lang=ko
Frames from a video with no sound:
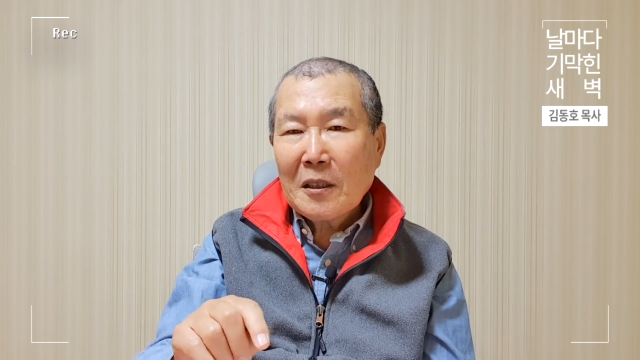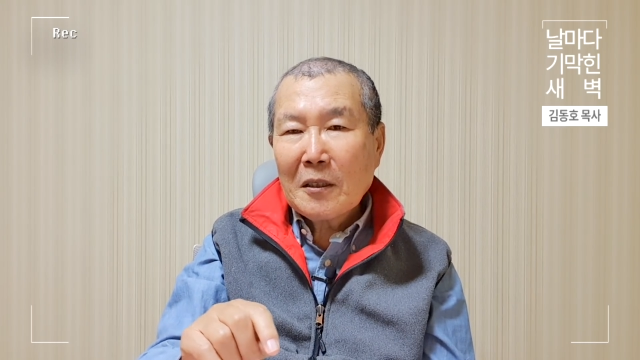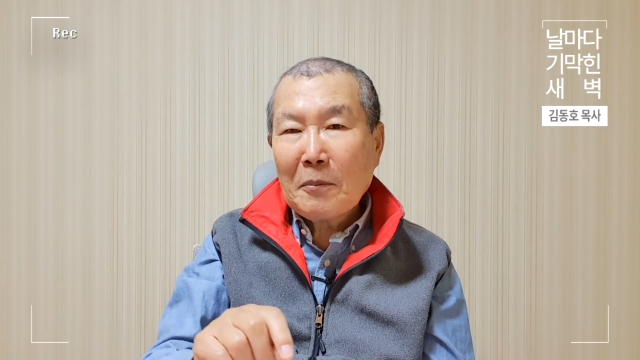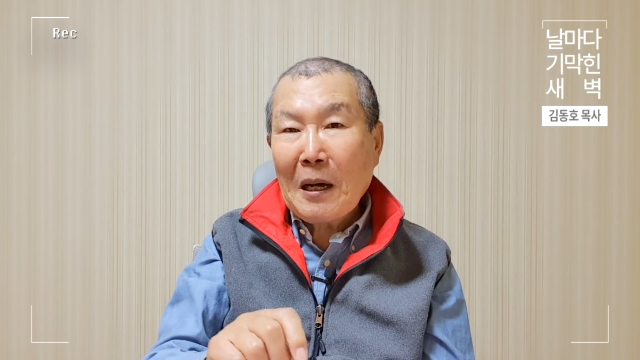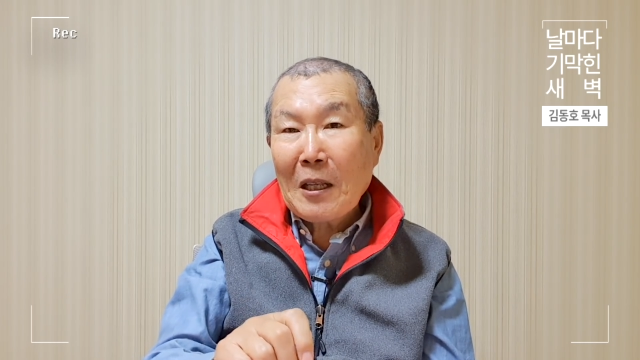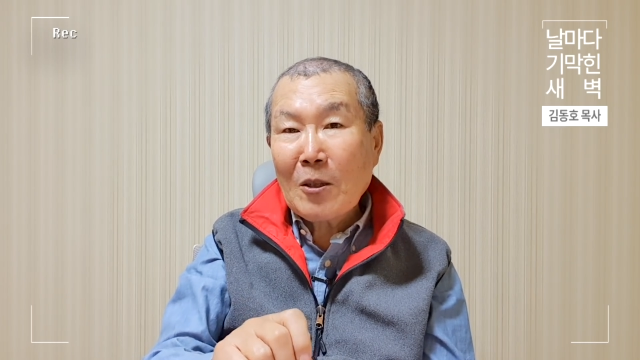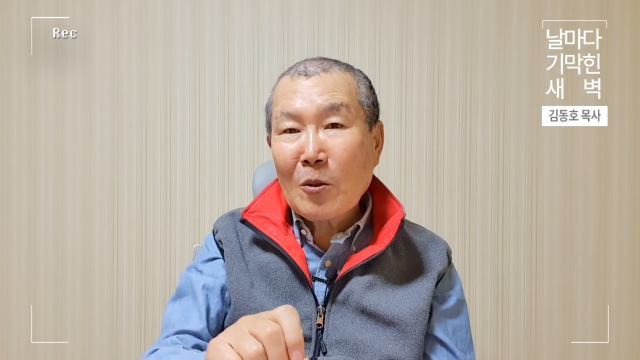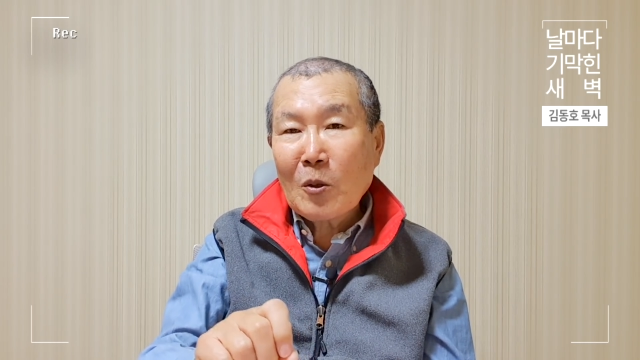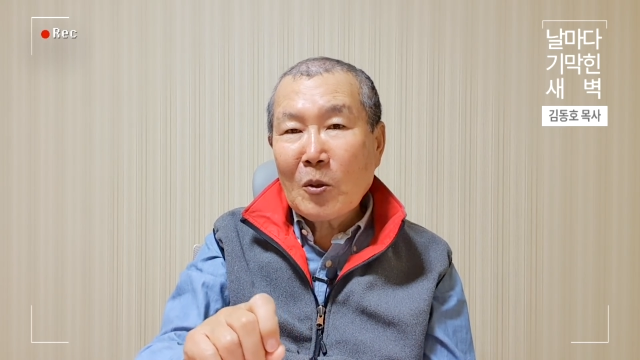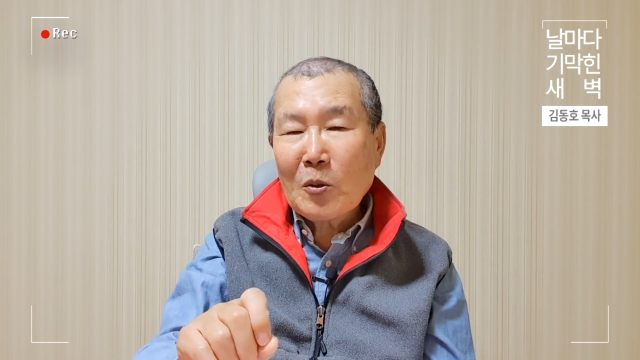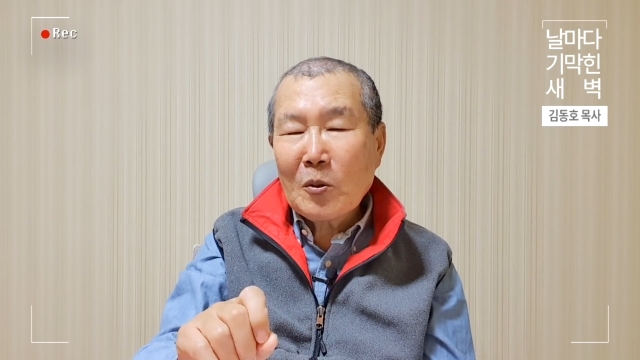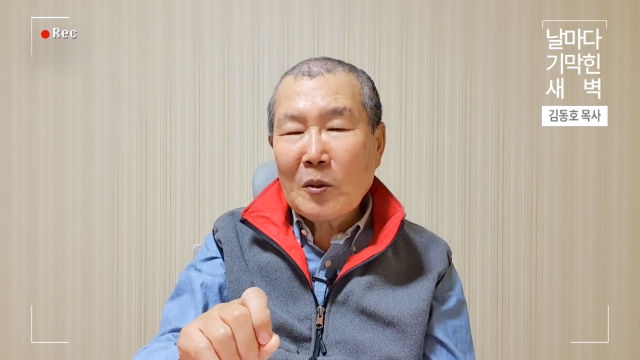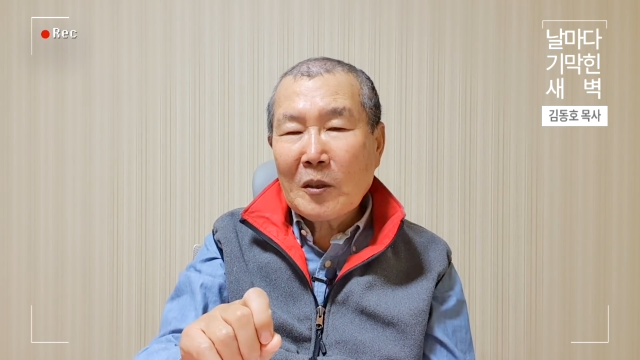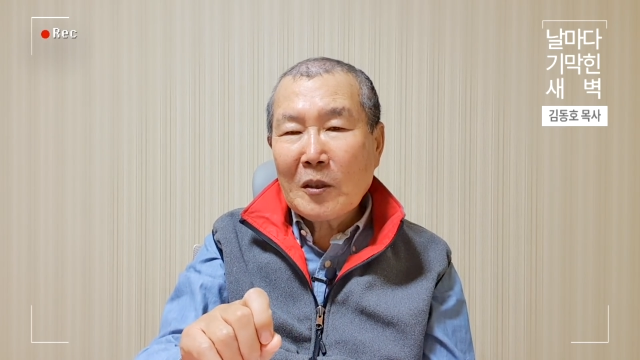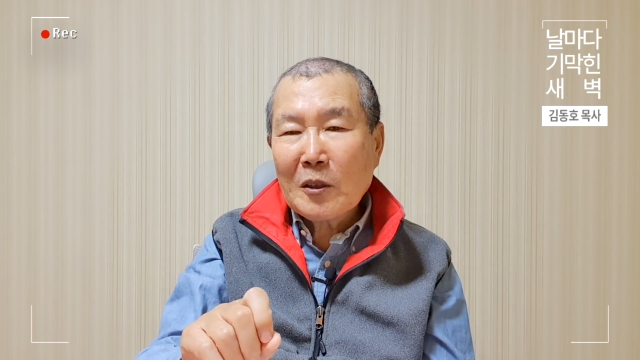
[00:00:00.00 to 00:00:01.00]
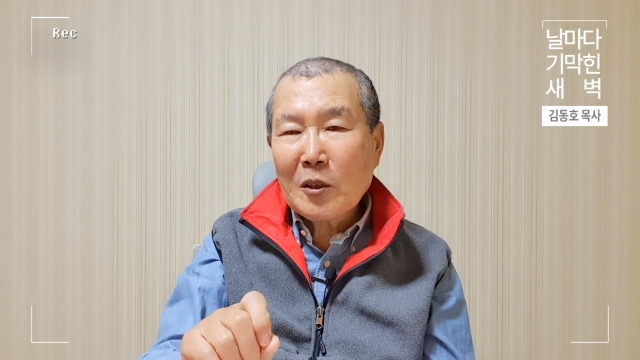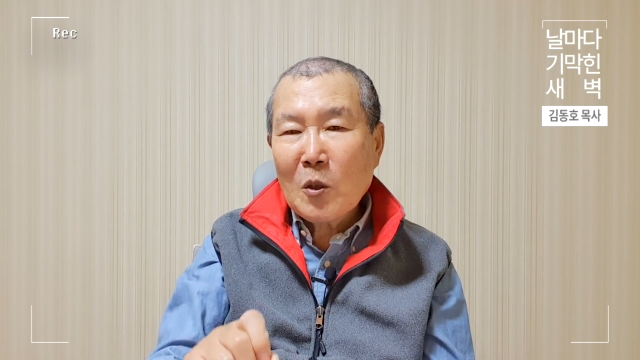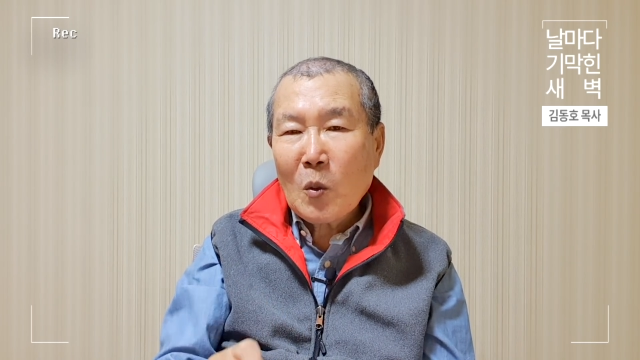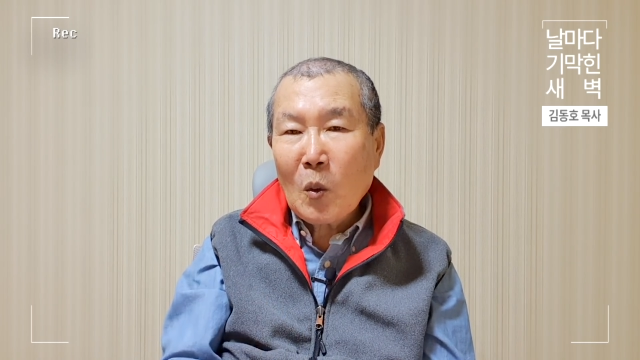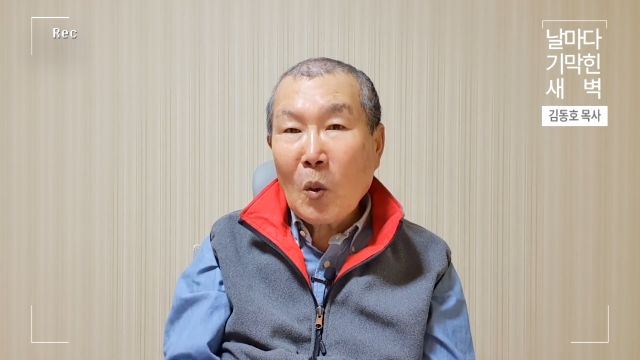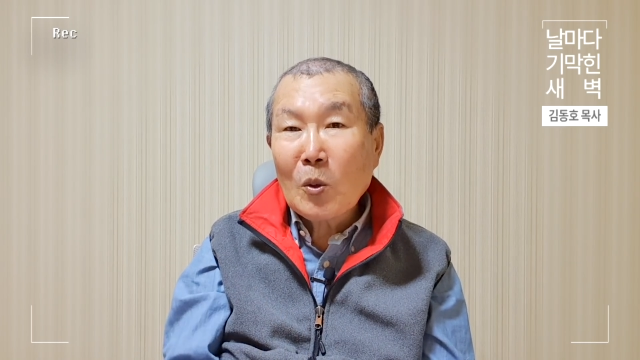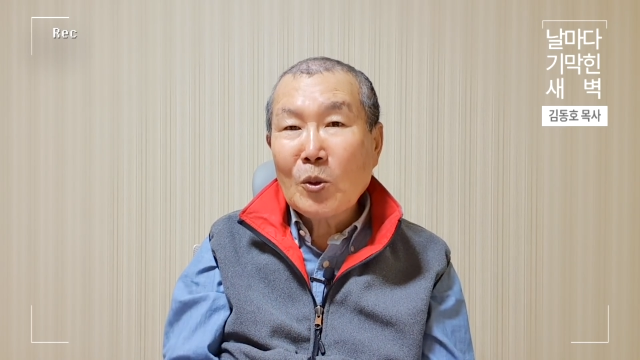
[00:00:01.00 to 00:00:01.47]
바둑을 두는 것을
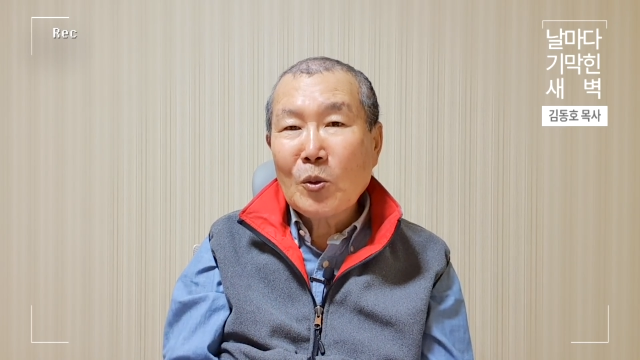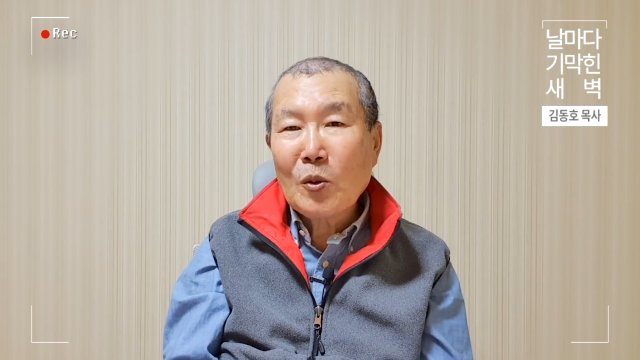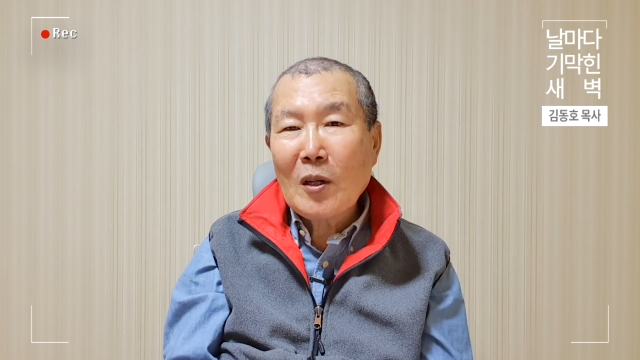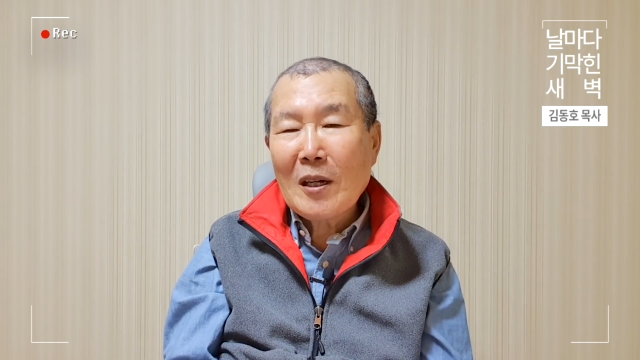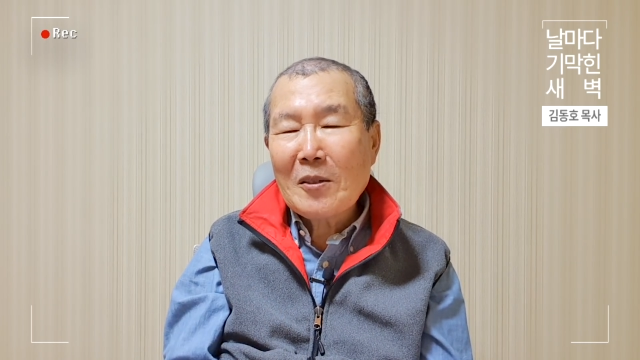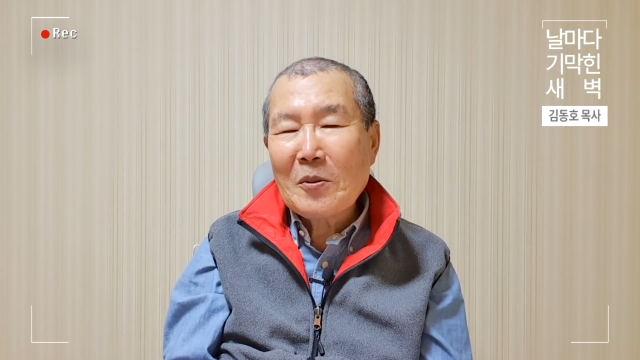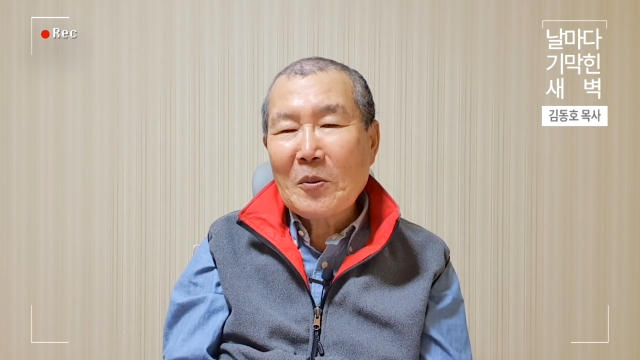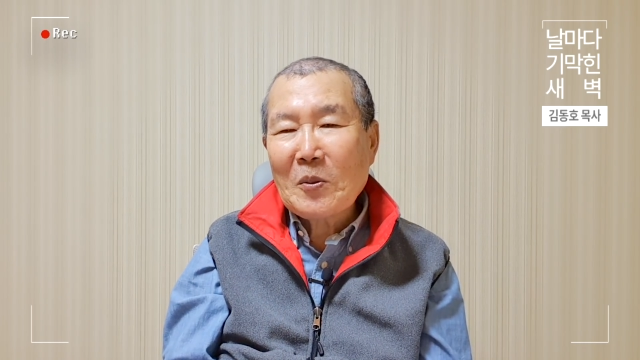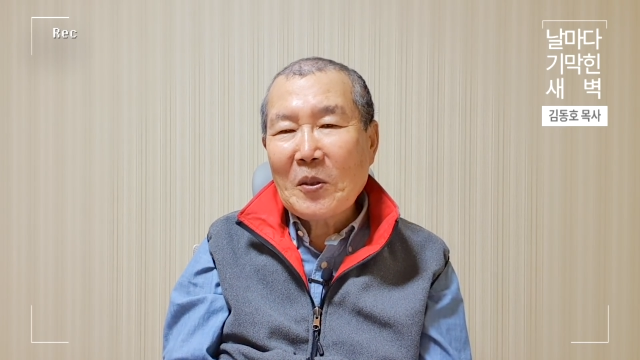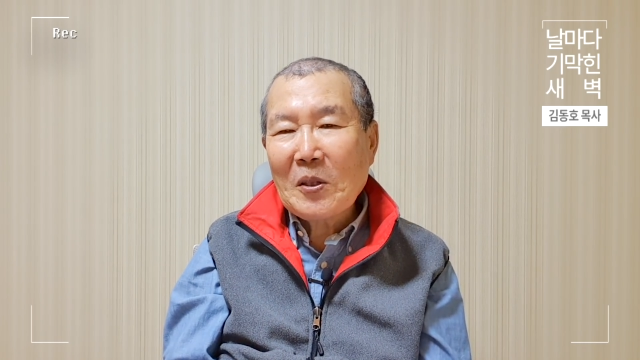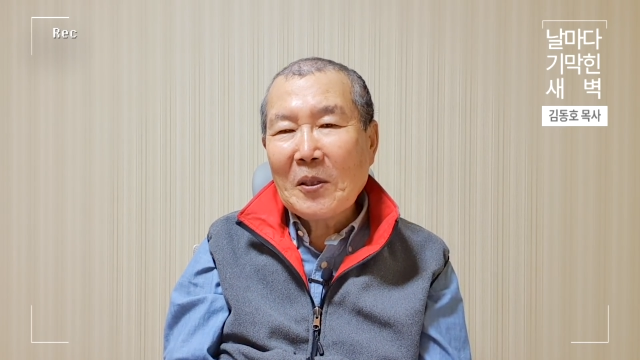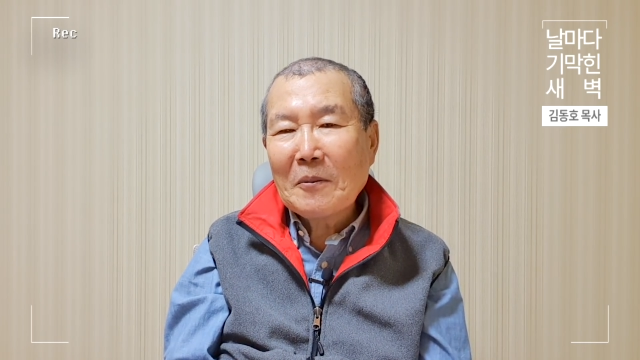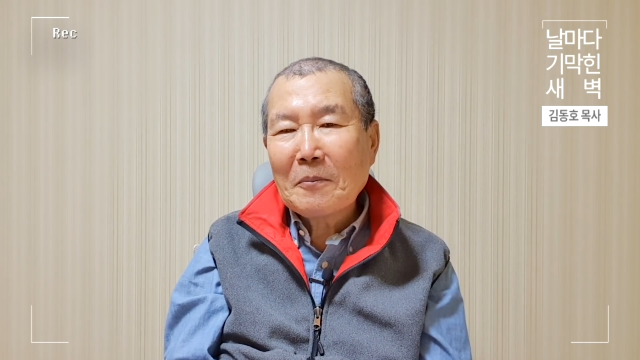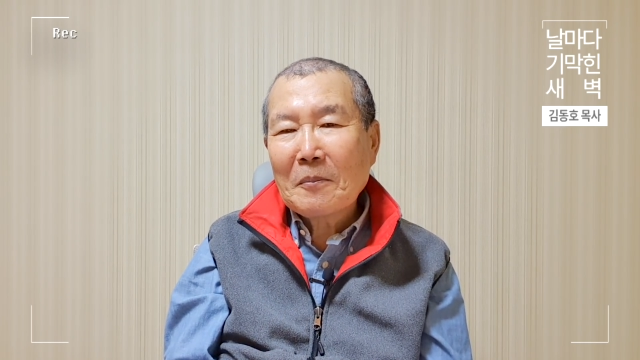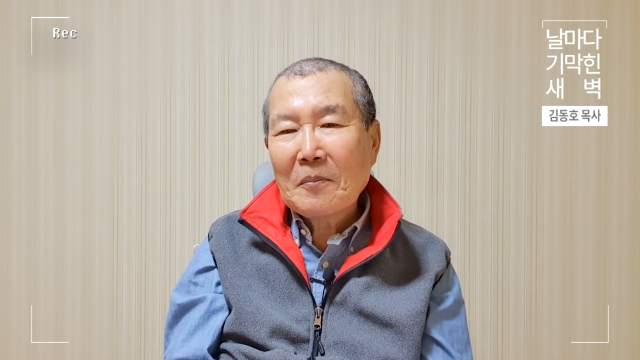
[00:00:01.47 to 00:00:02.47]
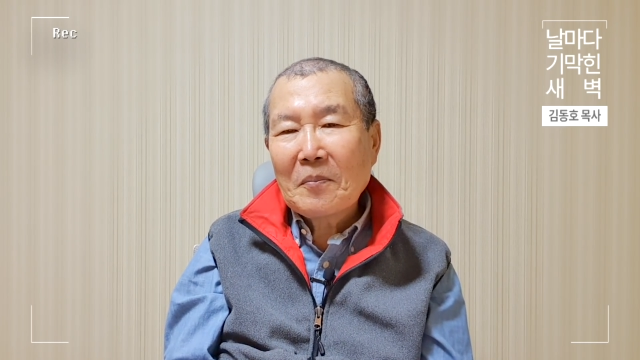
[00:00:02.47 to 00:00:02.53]
고수라 그러고요.